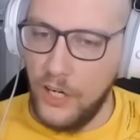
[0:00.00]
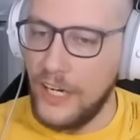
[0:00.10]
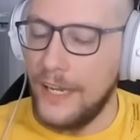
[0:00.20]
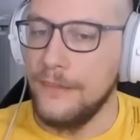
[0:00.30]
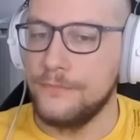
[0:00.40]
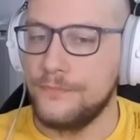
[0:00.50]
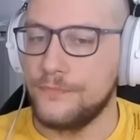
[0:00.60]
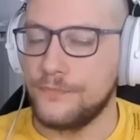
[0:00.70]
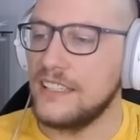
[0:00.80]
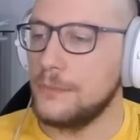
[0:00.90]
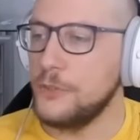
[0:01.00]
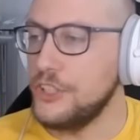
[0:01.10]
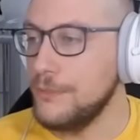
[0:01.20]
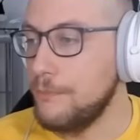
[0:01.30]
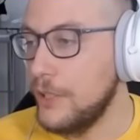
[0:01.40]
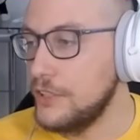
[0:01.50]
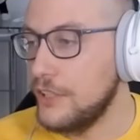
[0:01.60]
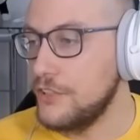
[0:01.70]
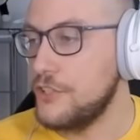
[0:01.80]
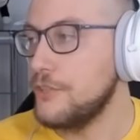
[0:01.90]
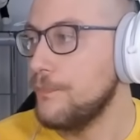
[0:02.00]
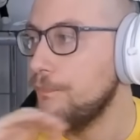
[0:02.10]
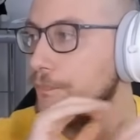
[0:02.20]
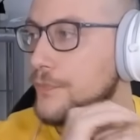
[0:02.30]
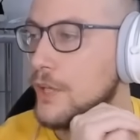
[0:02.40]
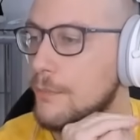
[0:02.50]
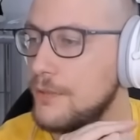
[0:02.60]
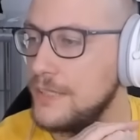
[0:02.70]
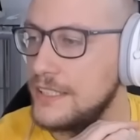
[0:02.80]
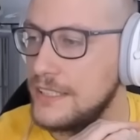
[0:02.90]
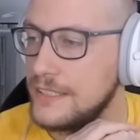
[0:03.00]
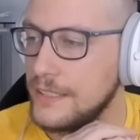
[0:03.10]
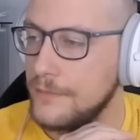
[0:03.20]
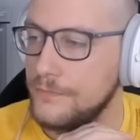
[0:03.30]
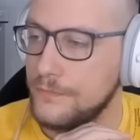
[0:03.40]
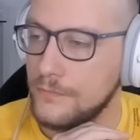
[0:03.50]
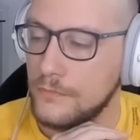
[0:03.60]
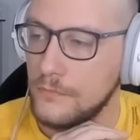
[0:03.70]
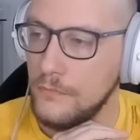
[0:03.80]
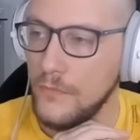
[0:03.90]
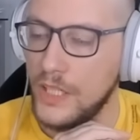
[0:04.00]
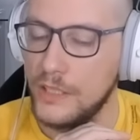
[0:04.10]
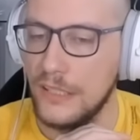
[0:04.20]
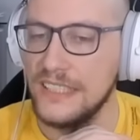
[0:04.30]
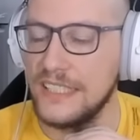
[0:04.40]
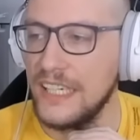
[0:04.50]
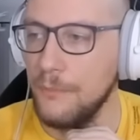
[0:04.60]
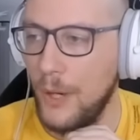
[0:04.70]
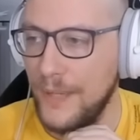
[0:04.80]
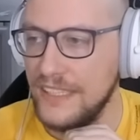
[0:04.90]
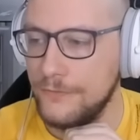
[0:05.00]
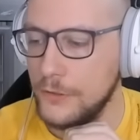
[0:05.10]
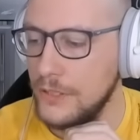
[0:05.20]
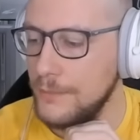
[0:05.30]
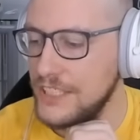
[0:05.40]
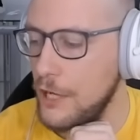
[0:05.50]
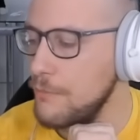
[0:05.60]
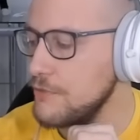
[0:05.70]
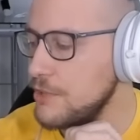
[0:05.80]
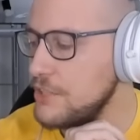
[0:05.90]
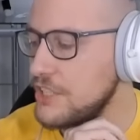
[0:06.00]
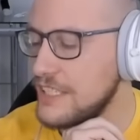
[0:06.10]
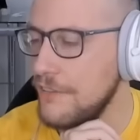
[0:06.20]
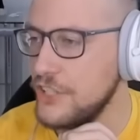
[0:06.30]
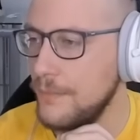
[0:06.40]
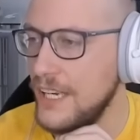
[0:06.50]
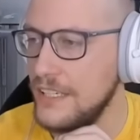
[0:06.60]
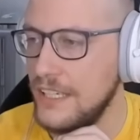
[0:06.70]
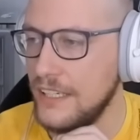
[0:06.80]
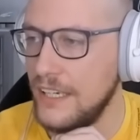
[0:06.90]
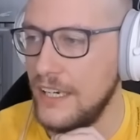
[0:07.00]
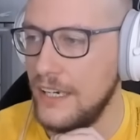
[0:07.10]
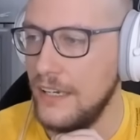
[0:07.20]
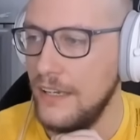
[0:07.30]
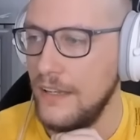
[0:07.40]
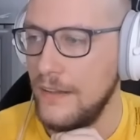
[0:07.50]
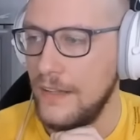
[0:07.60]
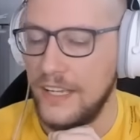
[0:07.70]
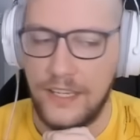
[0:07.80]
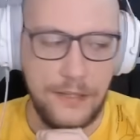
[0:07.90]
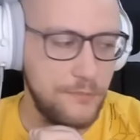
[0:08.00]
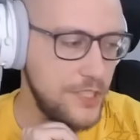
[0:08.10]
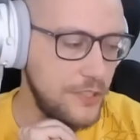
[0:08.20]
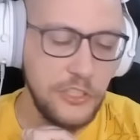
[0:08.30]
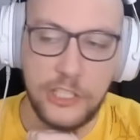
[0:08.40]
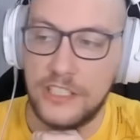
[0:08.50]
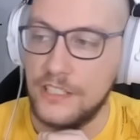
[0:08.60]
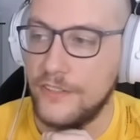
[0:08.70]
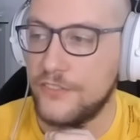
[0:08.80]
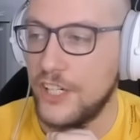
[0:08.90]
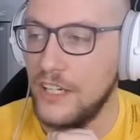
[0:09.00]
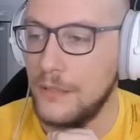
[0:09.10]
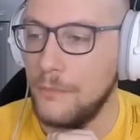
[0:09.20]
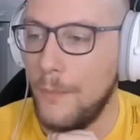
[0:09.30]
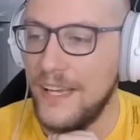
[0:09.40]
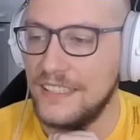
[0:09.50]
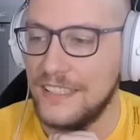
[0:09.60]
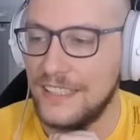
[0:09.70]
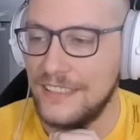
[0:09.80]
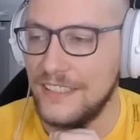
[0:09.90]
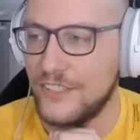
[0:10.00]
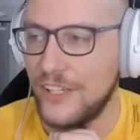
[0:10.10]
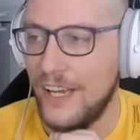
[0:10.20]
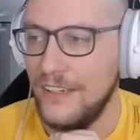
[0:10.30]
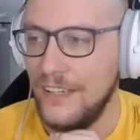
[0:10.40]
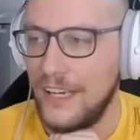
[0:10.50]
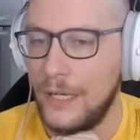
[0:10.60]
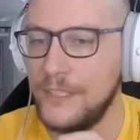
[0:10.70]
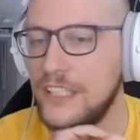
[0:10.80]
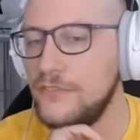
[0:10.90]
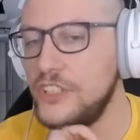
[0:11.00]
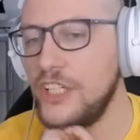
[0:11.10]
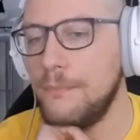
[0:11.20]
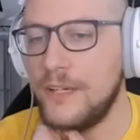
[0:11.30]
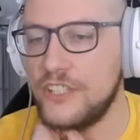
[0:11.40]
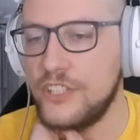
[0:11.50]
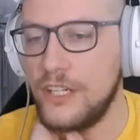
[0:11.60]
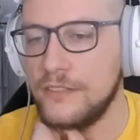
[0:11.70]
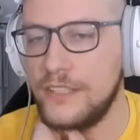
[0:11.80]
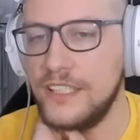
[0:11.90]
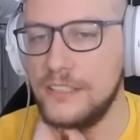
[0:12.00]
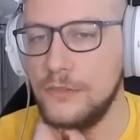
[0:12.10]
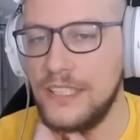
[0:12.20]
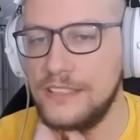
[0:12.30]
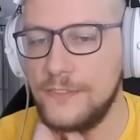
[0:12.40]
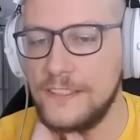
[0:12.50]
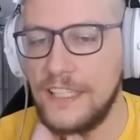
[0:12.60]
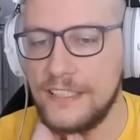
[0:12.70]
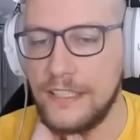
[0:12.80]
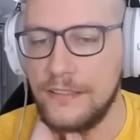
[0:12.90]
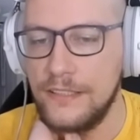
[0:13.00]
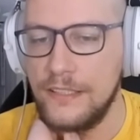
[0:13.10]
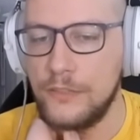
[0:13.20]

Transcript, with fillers: Ok, teraz musimy podjąć dobrą decyzję. I to jest taki moment, w którym chciałbym, żebyście zawsze mieli takie. E, to się nazywa w szachach momenty krytyczne, a mianowicie, patrzcie, jest tutaj związanie.